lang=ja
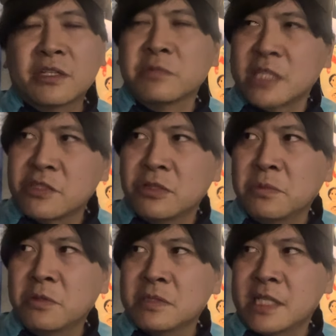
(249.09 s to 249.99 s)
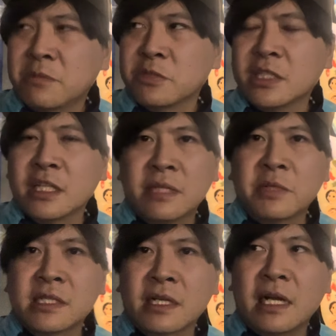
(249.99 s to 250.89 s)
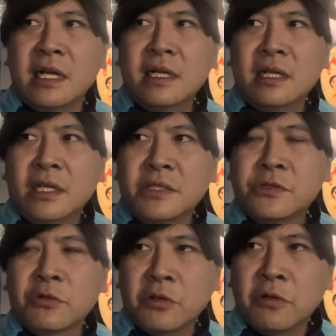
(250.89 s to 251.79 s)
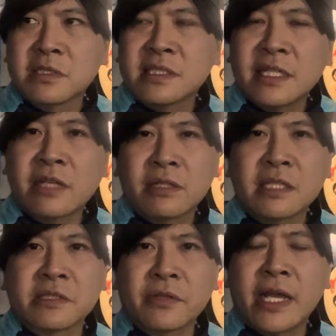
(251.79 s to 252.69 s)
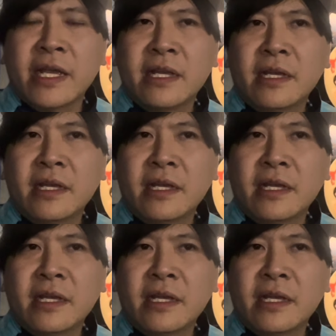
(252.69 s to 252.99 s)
今日も社長もセレモニーで言ってましたが、状況を繋いでくれたんですよね。